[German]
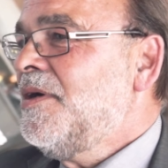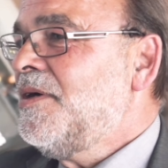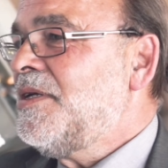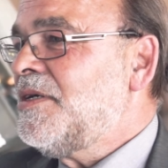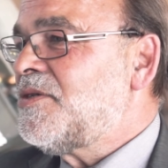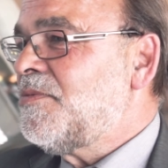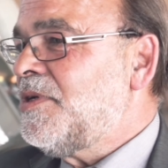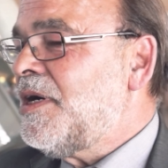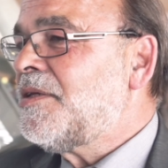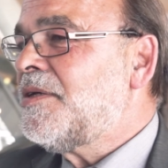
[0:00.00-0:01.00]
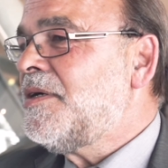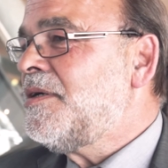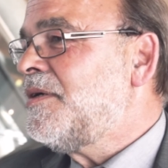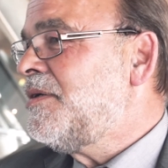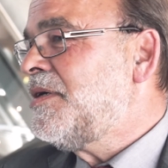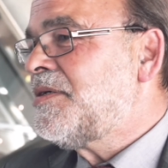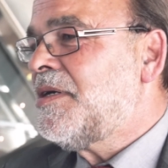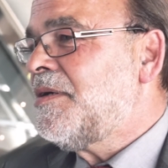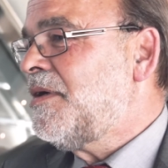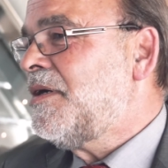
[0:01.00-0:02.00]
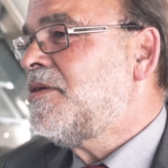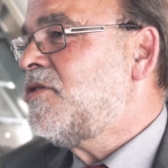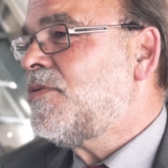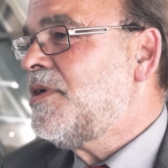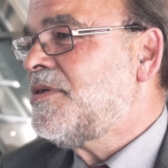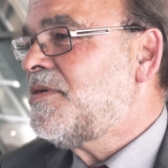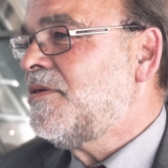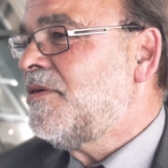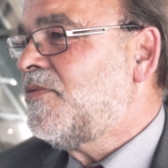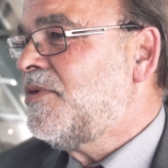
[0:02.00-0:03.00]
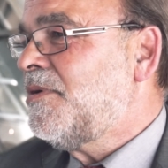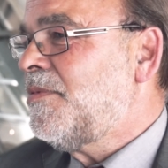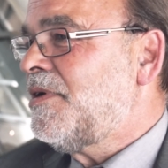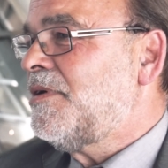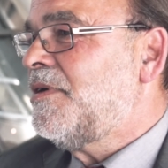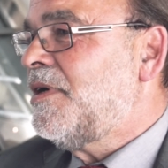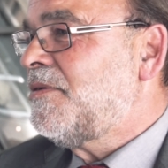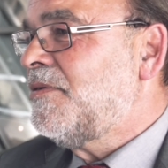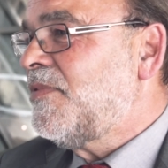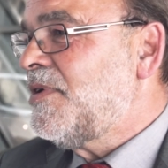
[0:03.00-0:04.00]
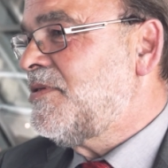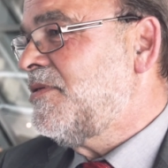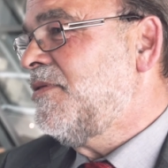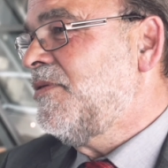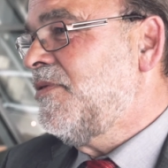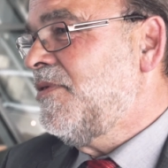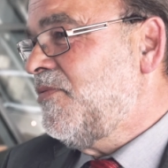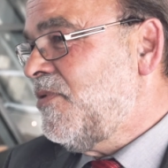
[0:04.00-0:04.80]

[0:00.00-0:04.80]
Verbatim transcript: äh, dann zu benachteiligen, das hat die Schweiz auf wunderbare Art und Weise äh,